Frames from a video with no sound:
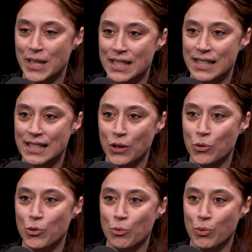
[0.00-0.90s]
Humanis, c'est un
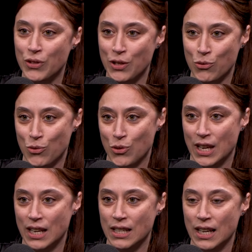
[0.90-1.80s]
groupe de protection
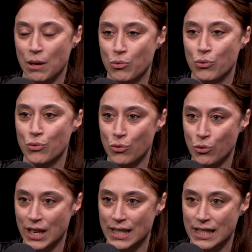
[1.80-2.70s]
sociale à but non
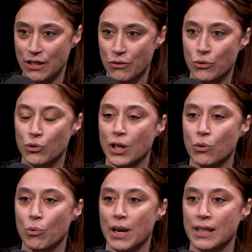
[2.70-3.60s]
lucratif. On
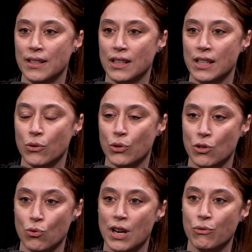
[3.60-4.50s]
accompagne des clients qui
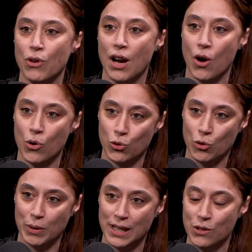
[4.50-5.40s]
sont à la fois
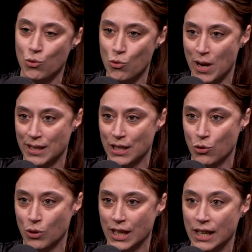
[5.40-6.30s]
entreprises ou
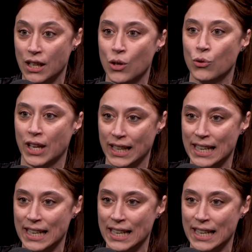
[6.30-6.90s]
particuliers. On a